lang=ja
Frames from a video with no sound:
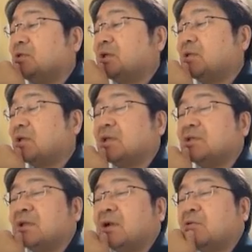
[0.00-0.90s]
残差計
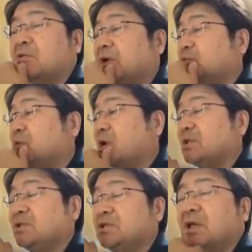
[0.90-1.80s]
算なのかなと
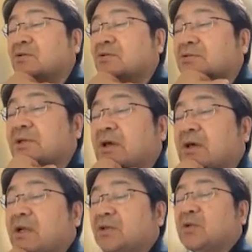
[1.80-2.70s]
か、近似解求解
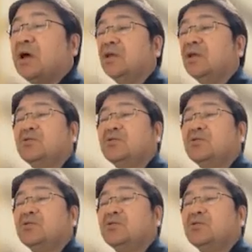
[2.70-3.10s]
かなとか、